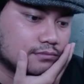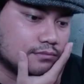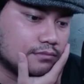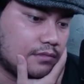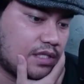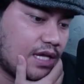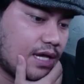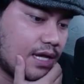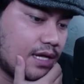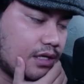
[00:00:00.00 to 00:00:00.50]

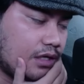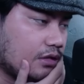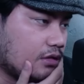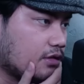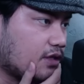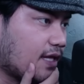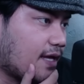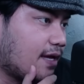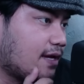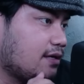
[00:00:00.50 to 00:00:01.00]
Ya,
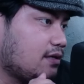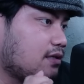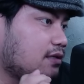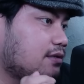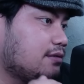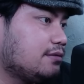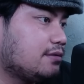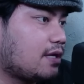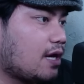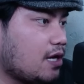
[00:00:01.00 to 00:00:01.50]
itu tadi
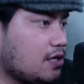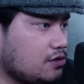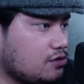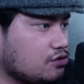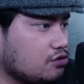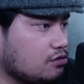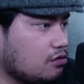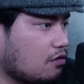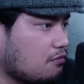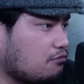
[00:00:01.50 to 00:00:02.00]

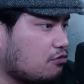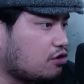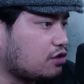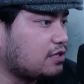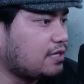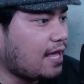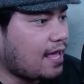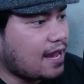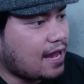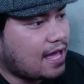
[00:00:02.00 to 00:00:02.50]
Kaiju nomor
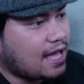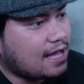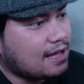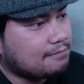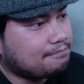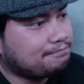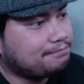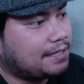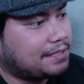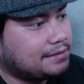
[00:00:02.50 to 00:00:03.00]

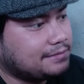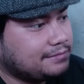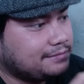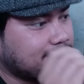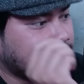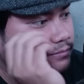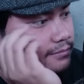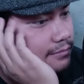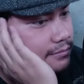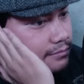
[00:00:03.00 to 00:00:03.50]

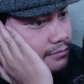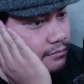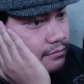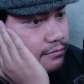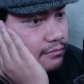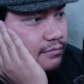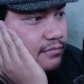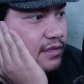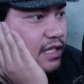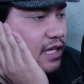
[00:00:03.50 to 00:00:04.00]
D8.
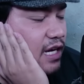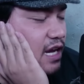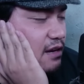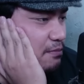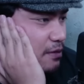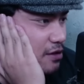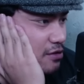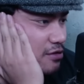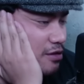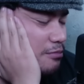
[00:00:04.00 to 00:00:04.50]

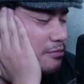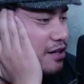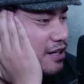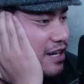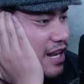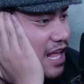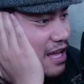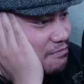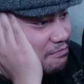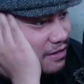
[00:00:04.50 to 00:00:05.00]
Kenapa harus nomor
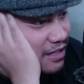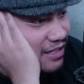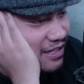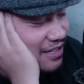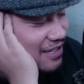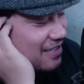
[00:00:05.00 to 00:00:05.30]
8?